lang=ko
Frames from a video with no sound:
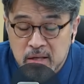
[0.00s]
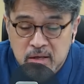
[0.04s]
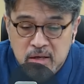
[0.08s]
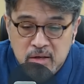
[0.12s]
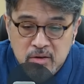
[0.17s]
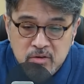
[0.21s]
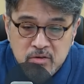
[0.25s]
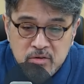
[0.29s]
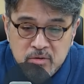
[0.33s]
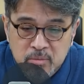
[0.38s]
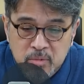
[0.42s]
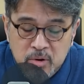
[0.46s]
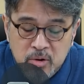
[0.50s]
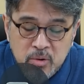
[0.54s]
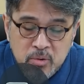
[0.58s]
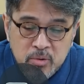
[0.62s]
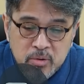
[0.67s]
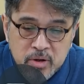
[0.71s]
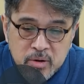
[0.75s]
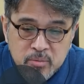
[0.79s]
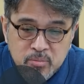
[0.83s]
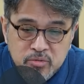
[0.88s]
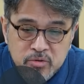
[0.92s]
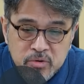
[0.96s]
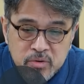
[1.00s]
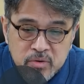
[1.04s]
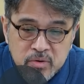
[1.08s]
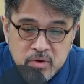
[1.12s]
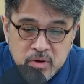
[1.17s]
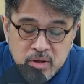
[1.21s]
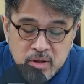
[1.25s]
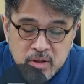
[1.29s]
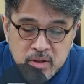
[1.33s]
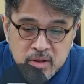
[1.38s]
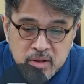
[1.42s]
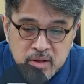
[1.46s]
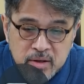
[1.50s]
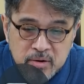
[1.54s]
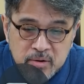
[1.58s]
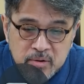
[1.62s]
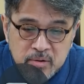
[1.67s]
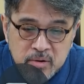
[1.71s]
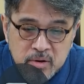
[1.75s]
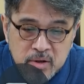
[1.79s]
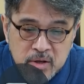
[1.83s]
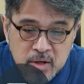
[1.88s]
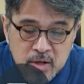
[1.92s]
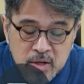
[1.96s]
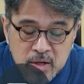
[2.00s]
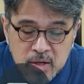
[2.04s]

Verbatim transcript: 이게 지금 언론의 분석인데요.